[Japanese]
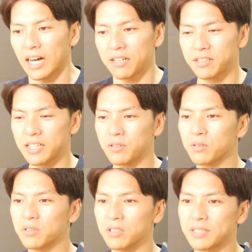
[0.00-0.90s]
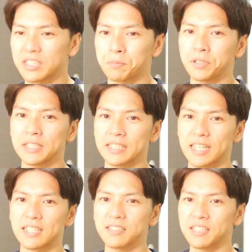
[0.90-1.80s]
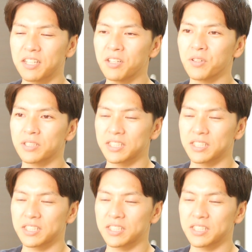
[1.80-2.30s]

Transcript: ある程度のことは自分で生活できるよ